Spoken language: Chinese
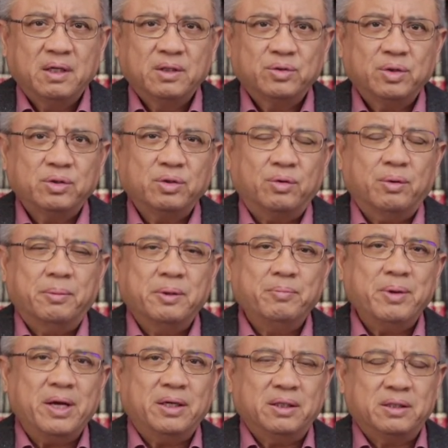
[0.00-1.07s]
所以说我们
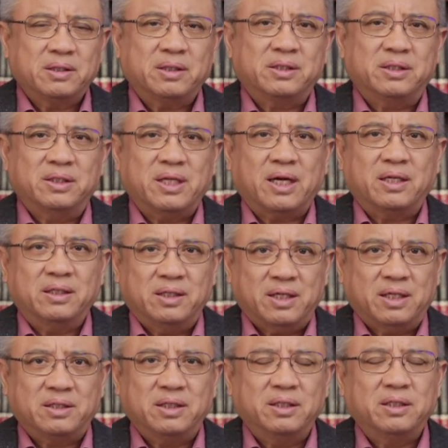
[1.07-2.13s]
面临这个时代可能
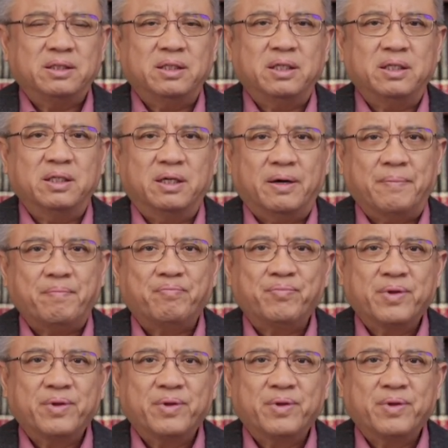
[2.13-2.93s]
也真的是一个